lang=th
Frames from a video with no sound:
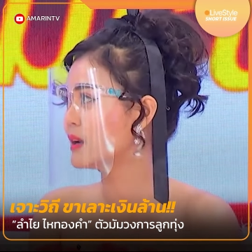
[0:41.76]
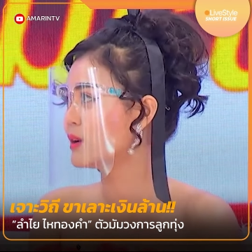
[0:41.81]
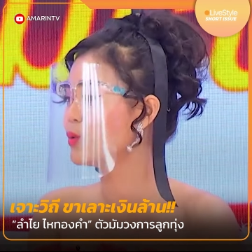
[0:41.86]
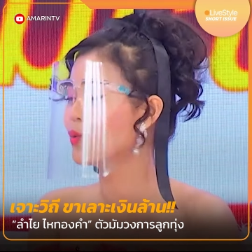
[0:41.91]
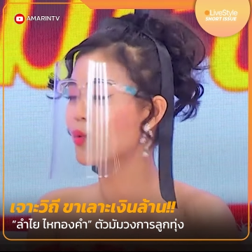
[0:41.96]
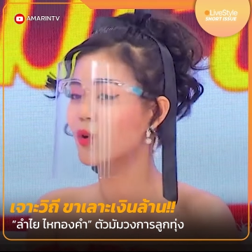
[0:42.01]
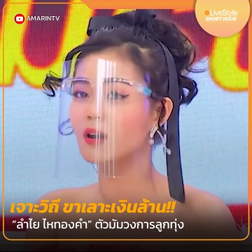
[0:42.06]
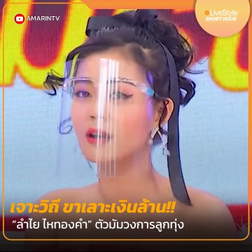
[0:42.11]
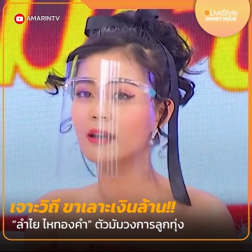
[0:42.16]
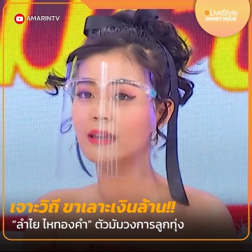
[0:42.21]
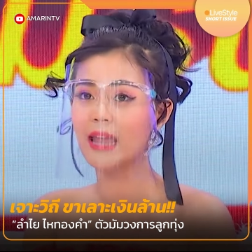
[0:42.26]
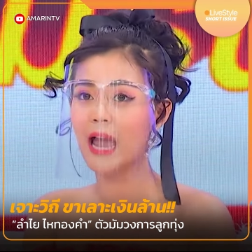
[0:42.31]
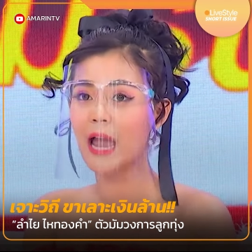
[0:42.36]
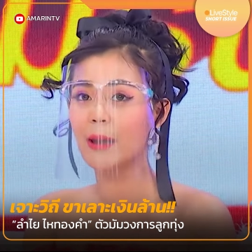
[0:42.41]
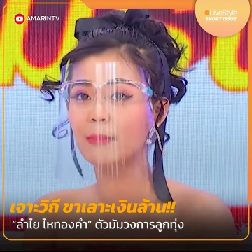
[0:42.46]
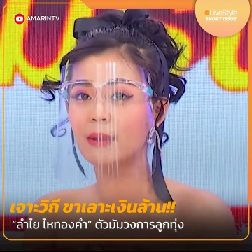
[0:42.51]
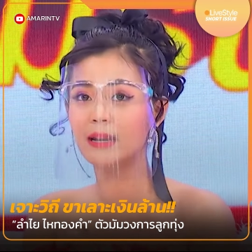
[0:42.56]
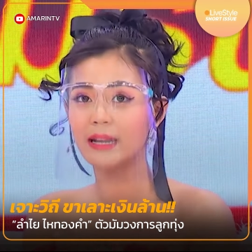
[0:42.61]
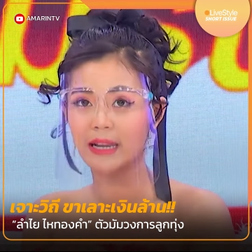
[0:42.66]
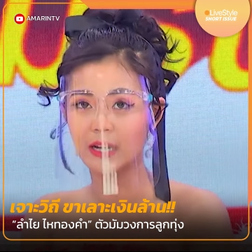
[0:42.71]
หนูก็เลยย้า
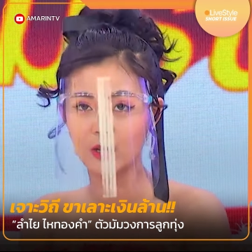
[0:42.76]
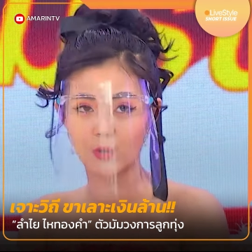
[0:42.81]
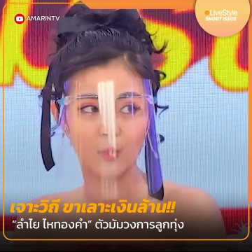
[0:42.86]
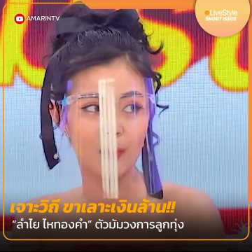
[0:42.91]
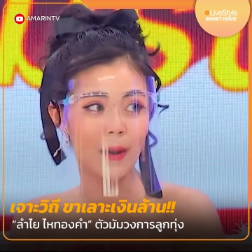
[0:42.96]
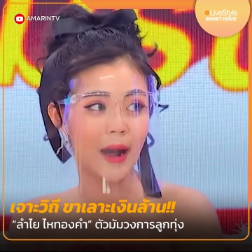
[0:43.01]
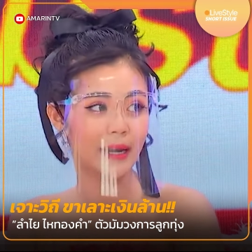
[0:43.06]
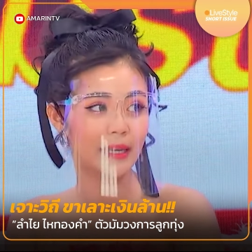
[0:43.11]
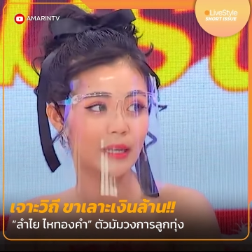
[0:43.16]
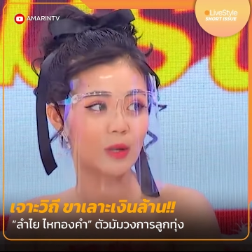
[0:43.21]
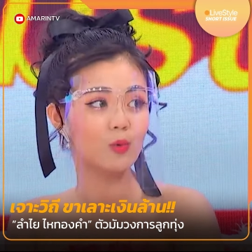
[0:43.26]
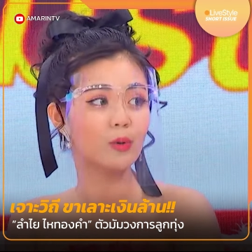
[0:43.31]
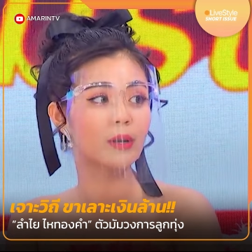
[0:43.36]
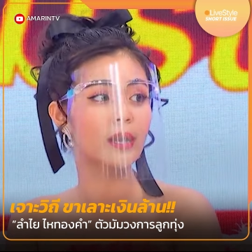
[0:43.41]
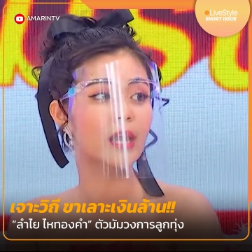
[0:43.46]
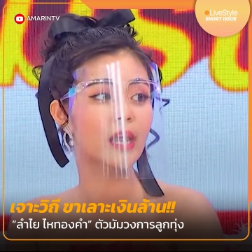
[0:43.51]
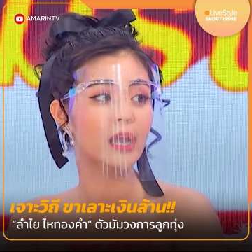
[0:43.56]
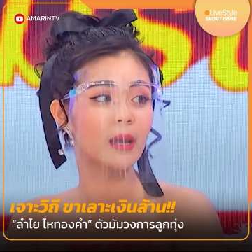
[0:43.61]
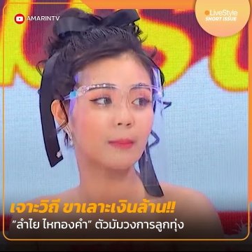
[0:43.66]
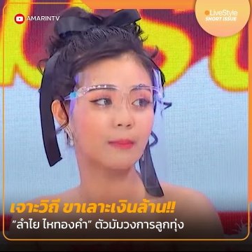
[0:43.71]
ยมาเรียนอนุบาลที่กรุง
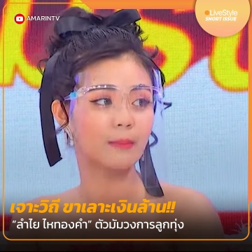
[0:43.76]
เทพ